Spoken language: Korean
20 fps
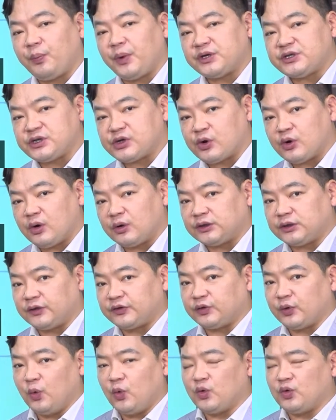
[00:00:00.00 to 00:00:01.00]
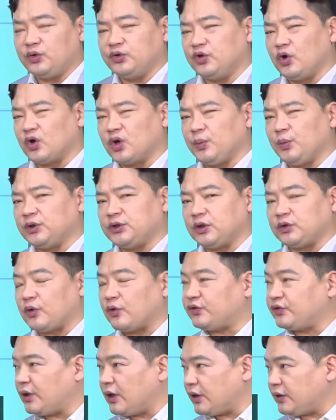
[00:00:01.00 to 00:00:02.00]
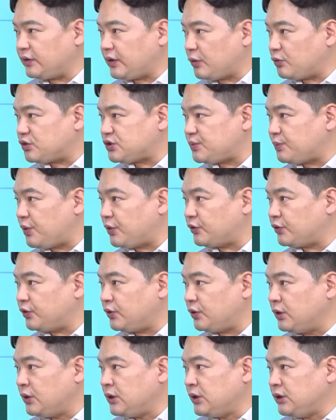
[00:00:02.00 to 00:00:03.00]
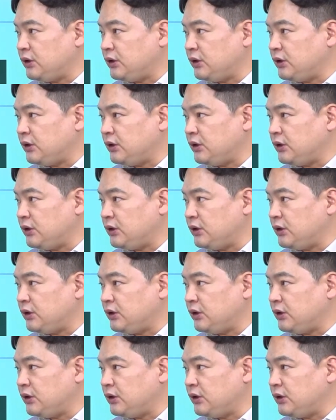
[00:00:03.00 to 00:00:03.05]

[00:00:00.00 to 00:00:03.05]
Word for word: 빠질 것 같아서 혹은 여기보다 더 싸게 사고 싶어서